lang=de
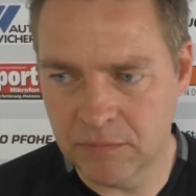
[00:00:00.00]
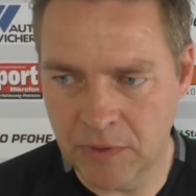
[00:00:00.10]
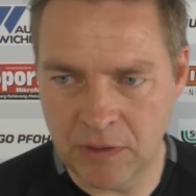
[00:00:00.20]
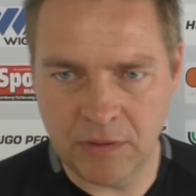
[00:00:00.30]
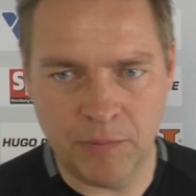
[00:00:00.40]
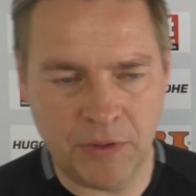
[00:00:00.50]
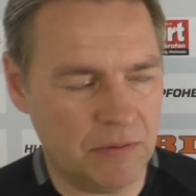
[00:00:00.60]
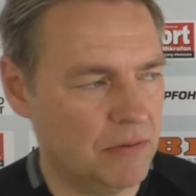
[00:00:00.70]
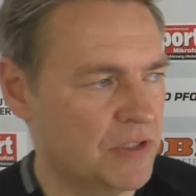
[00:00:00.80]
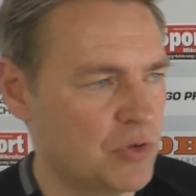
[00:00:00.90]
ja,
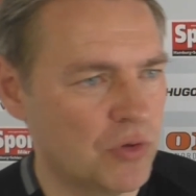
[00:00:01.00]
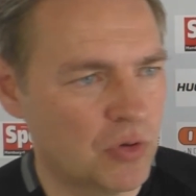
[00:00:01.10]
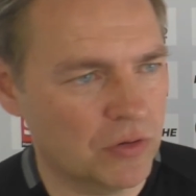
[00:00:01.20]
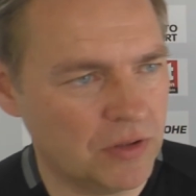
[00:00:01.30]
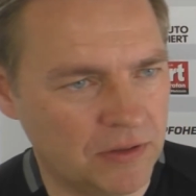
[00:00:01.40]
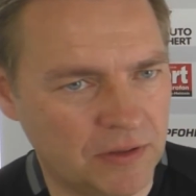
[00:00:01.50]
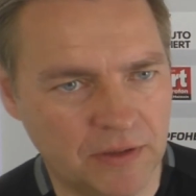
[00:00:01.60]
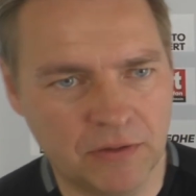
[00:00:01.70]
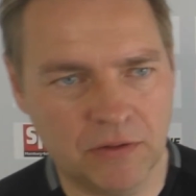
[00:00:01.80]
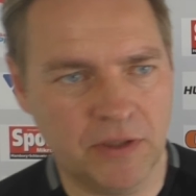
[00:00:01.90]
jemand nicht zugeguckt hat, der
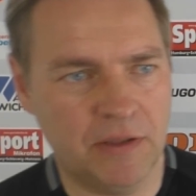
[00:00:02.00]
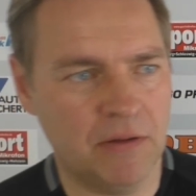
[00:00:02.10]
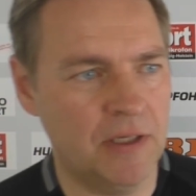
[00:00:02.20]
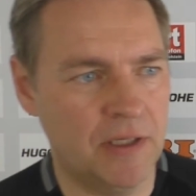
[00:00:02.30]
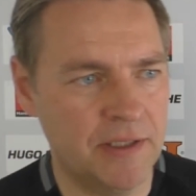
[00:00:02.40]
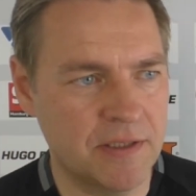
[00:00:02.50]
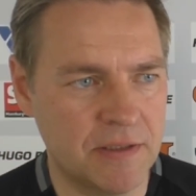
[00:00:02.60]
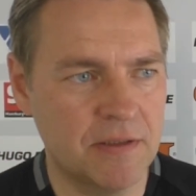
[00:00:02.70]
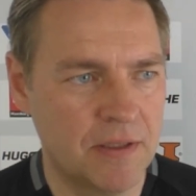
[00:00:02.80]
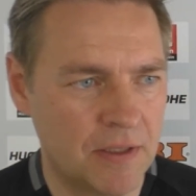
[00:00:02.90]
denkt, okay, 3-1.